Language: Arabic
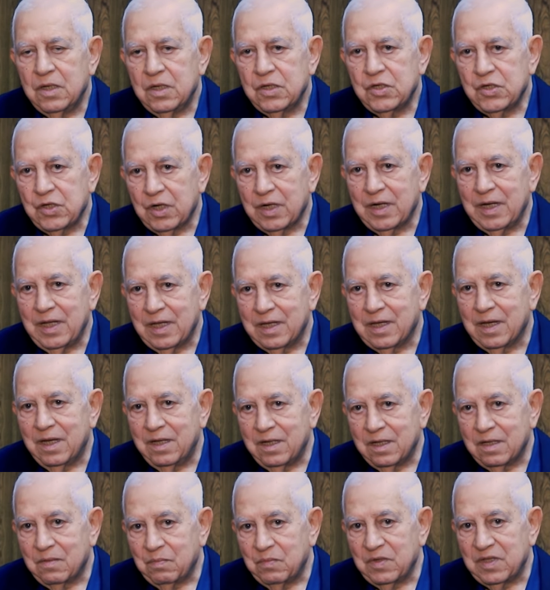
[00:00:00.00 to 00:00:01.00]
شغله
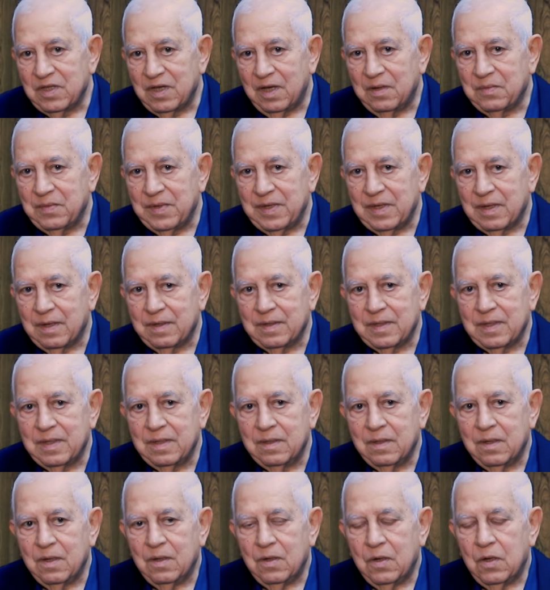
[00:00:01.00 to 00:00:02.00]
كانت متعبه يعني